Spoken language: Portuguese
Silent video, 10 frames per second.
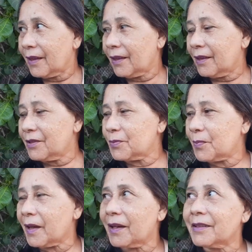Que
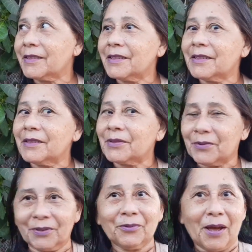desperdício.
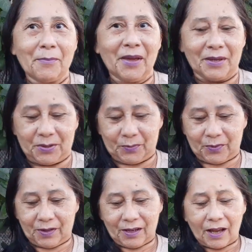E não é mesmo?
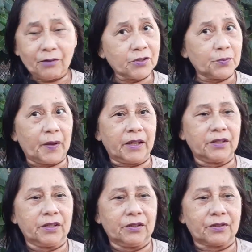É um
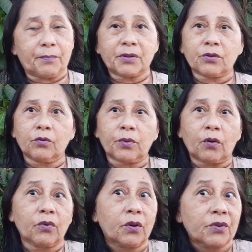desperdício, a pessoa não
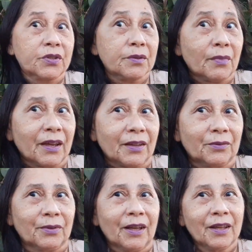procura
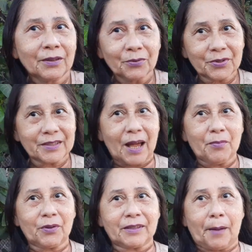conhecimento, não sabe
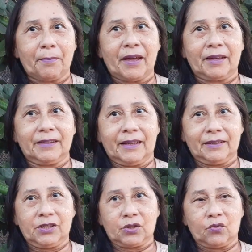o que está
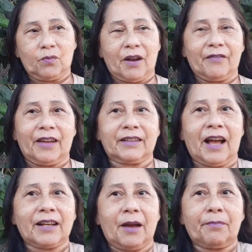perdendo. Descubra a
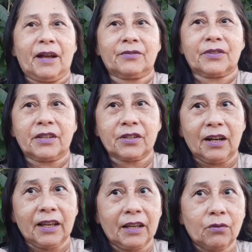verdade, rapaz, não seja
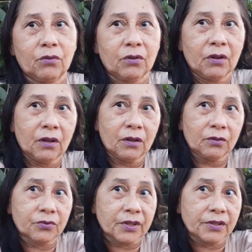leigo,
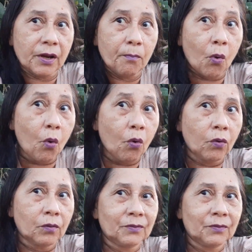não seja burro.